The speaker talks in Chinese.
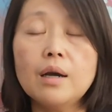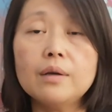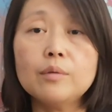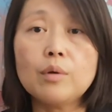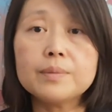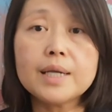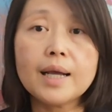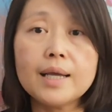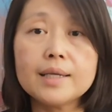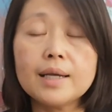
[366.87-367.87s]
呃，我们再
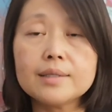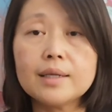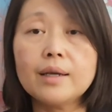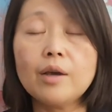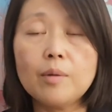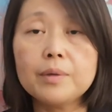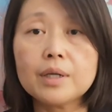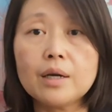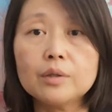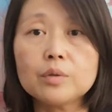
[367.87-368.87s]
看一下这个
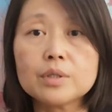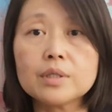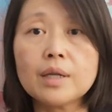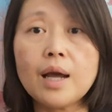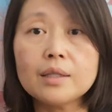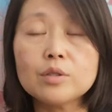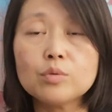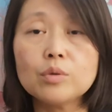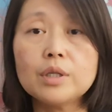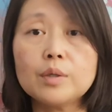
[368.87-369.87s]
Helmond Condos，它的
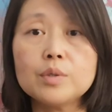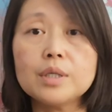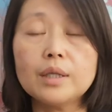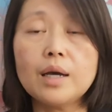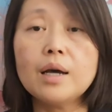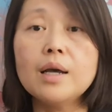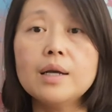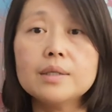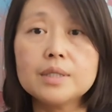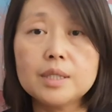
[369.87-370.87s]
租客人群呢，
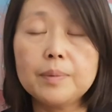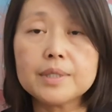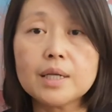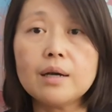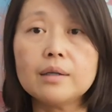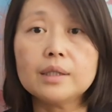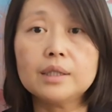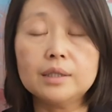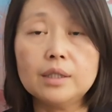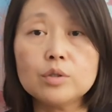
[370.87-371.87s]
基本上
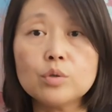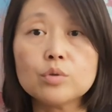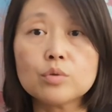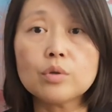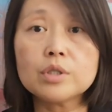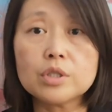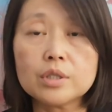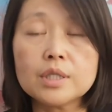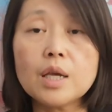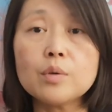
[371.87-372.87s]
可能就是说
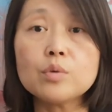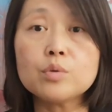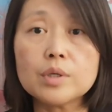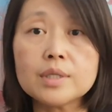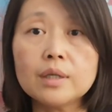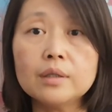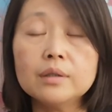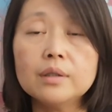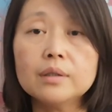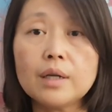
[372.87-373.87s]
只限于学生，
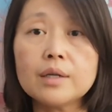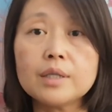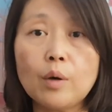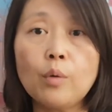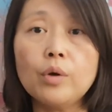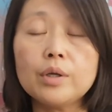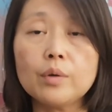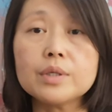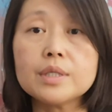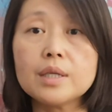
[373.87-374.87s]
当然也会
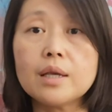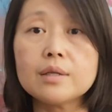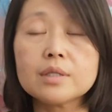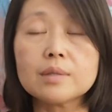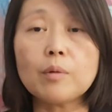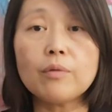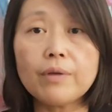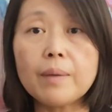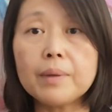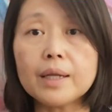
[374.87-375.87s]
有一些 small
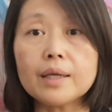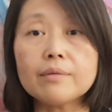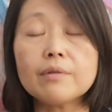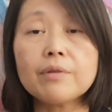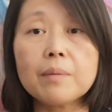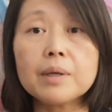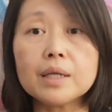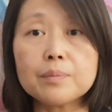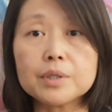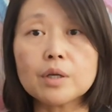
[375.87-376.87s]
family，因为
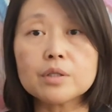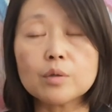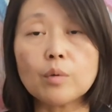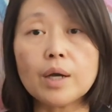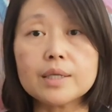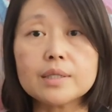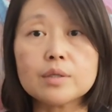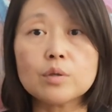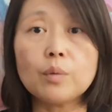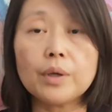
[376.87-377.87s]
family 比较喜欢一
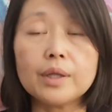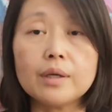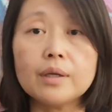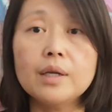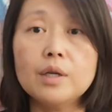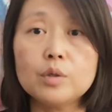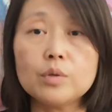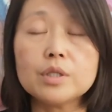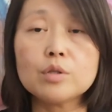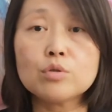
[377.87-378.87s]
些周围的
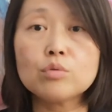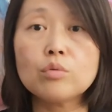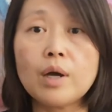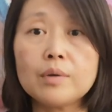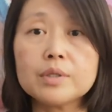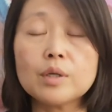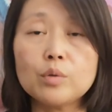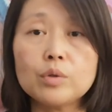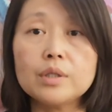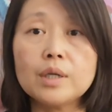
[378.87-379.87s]
有一些树啊、有些
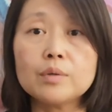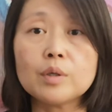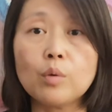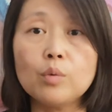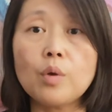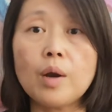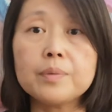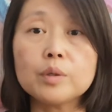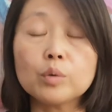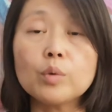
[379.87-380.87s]
绿地啊、有些公园
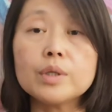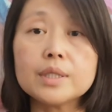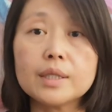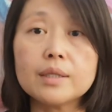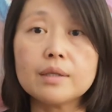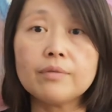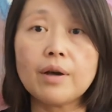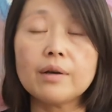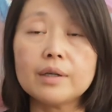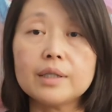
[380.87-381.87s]
比较多一些的地
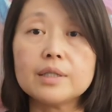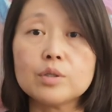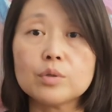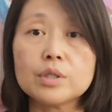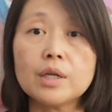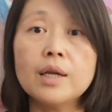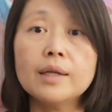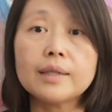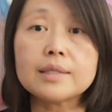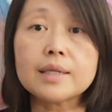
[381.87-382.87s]
方，可以就是
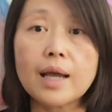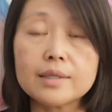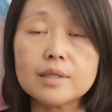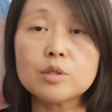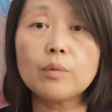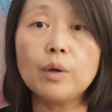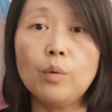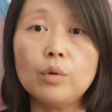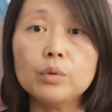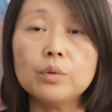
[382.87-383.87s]
带着孩子周围
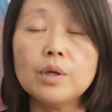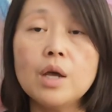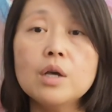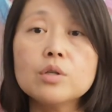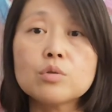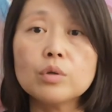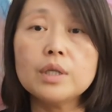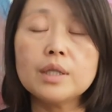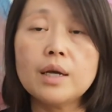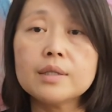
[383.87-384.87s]
活动。所
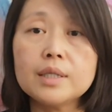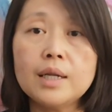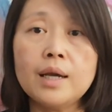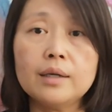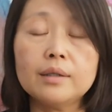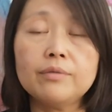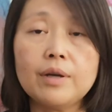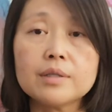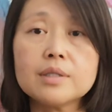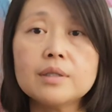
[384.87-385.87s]
以呢，这两个
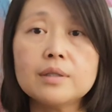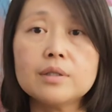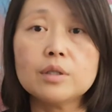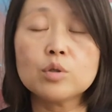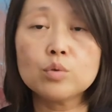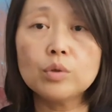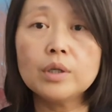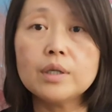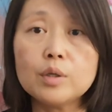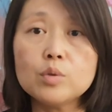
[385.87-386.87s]
房子的这个租
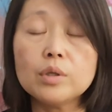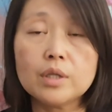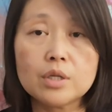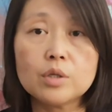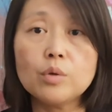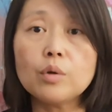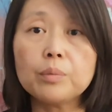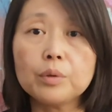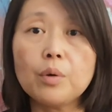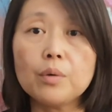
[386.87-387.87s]
客人群呢是略有
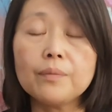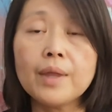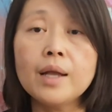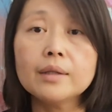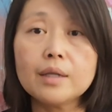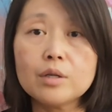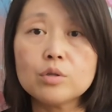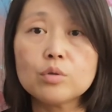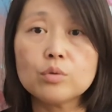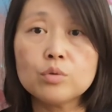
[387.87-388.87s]
不同，但
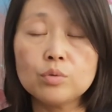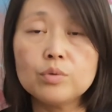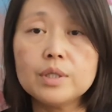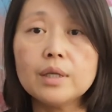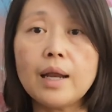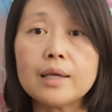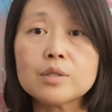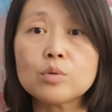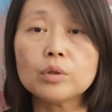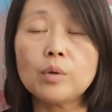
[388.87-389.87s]
是从租金来
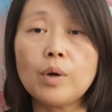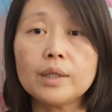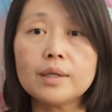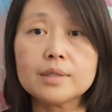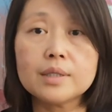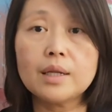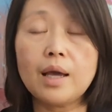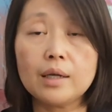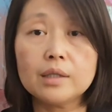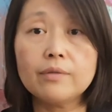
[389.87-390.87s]
说的话呢，这
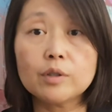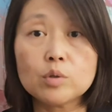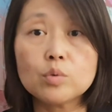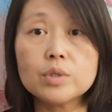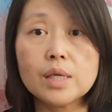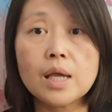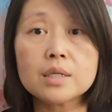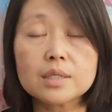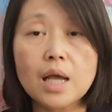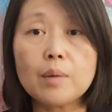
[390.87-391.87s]
两个地方的租金应该
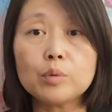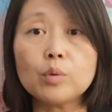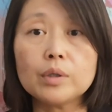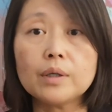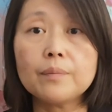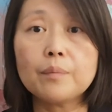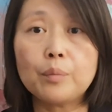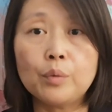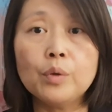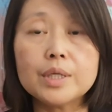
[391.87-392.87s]
是差不多的，
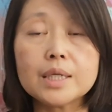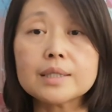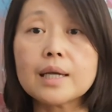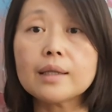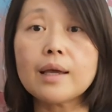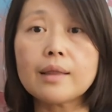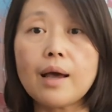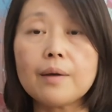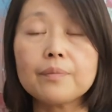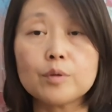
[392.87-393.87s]
不会相差太
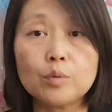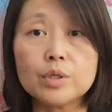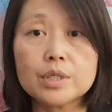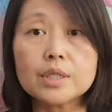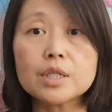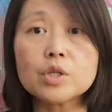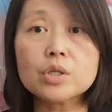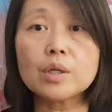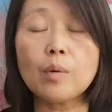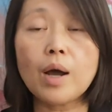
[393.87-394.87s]
大。如果是一
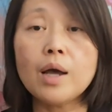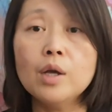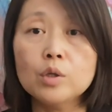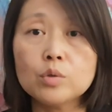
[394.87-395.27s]
室的话。